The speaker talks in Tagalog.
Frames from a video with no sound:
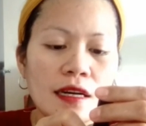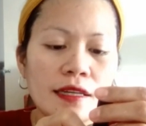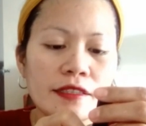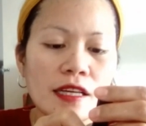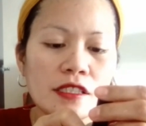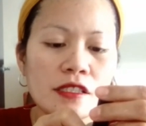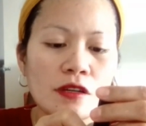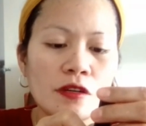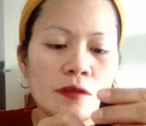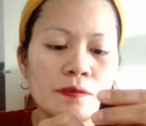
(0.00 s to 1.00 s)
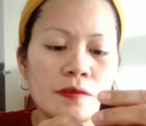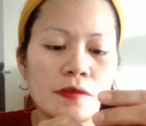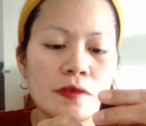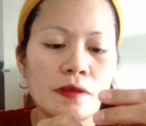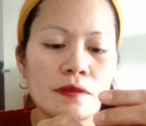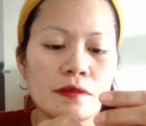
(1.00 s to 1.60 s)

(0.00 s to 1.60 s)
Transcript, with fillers: uh, touch of